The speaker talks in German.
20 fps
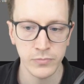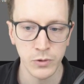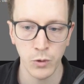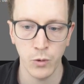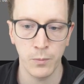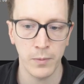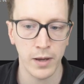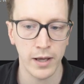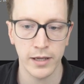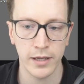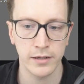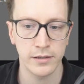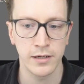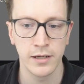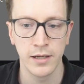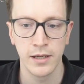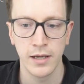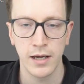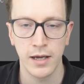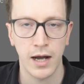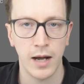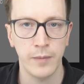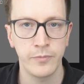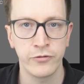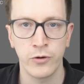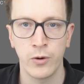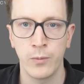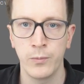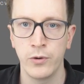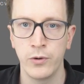um einen
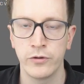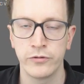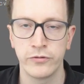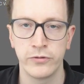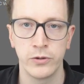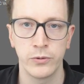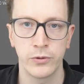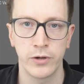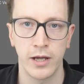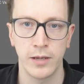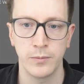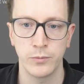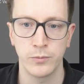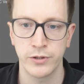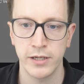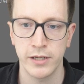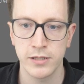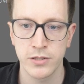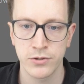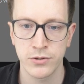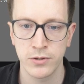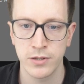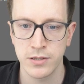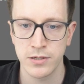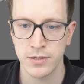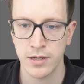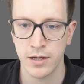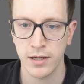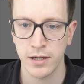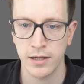Abformlöffel oder ein Modell zu
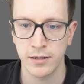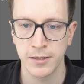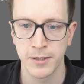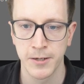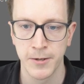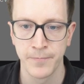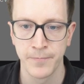designen.